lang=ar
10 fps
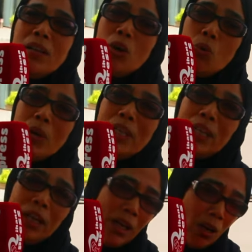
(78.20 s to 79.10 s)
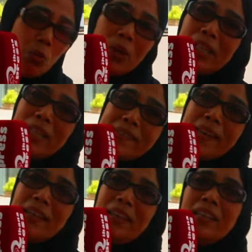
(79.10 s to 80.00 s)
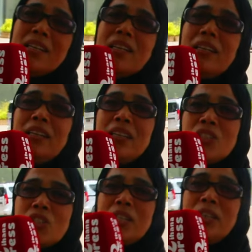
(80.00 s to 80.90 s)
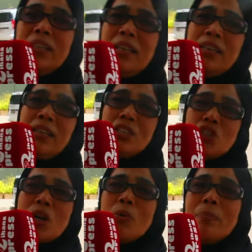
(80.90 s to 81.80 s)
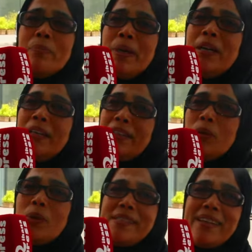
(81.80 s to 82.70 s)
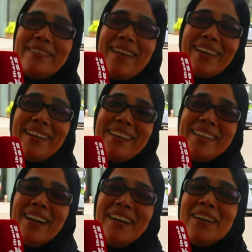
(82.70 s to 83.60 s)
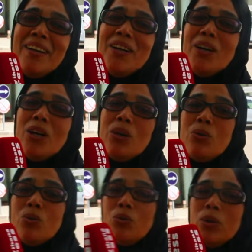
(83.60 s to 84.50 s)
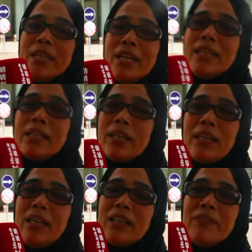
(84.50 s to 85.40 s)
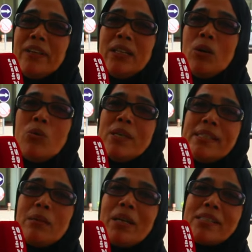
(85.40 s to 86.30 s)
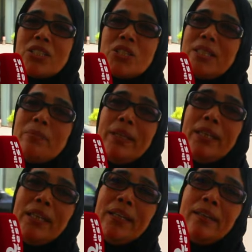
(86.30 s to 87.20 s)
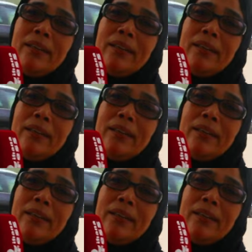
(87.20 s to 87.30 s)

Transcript: هو هو اللي ساني على على على الجواب ديال وزير الداخليه وانا اللي كنعرف انه وزير ما خصكش تكذب عليه